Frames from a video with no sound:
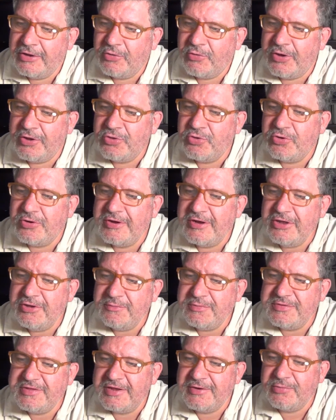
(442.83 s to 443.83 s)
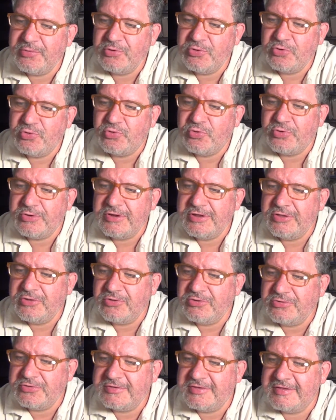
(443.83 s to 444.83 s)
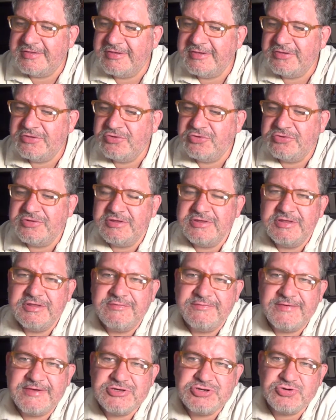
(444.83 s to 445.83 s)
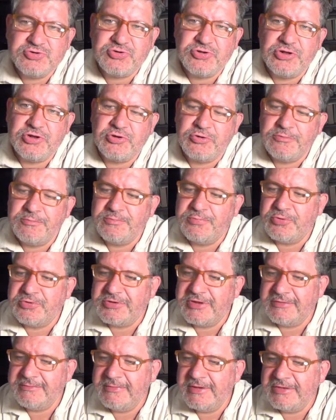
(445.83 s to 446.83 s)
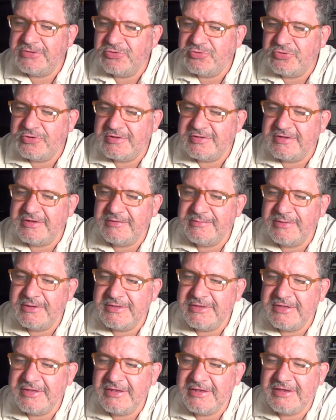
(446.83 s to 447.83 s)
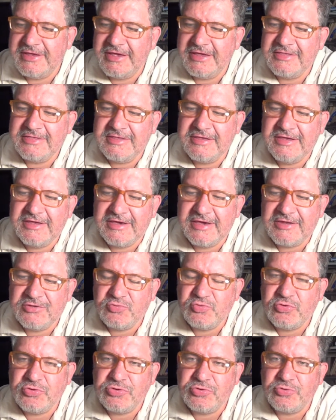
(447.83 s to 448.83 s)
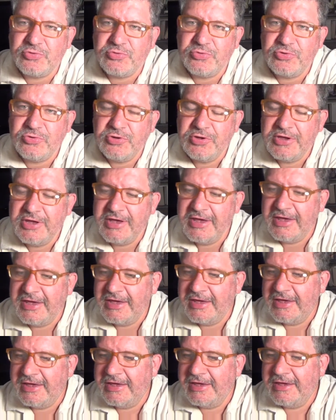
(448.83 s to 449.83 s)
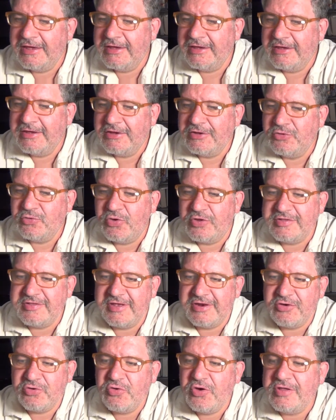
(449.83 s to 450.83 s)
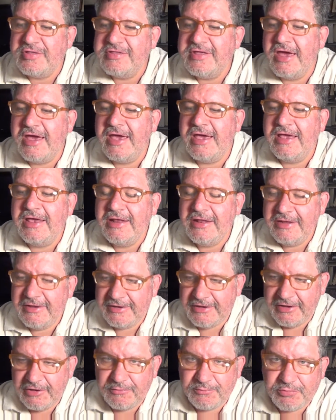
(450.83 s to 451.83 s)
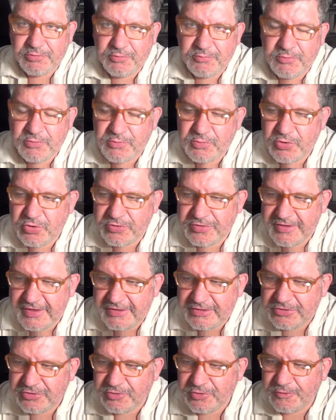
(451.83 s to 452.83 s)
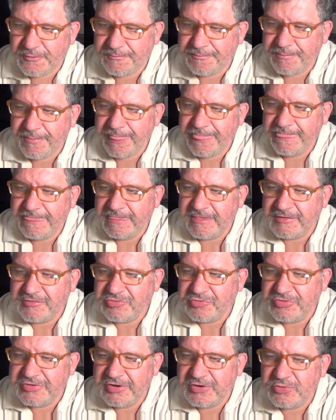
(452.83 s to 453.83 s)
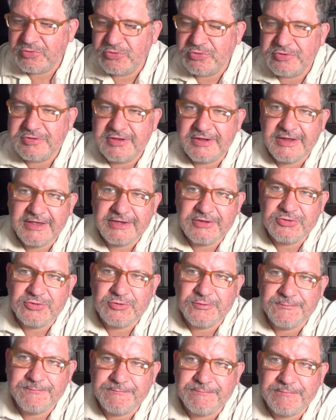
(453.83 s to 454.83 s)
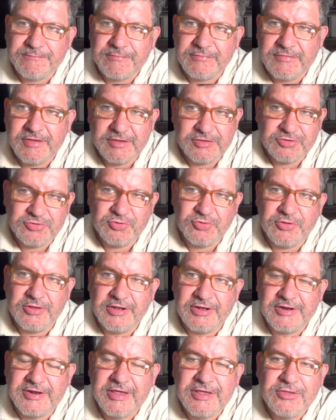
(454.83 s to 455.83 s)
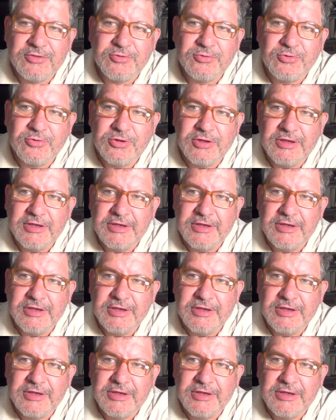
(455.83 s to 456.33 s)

Cuando el rey observó lo ocurrido, se sintió satisfecho con el comportamiento del sirviente dirigente ingenuoso lo acercó hacia él y lo promovió dentro de su círculo selecto, dentro del reino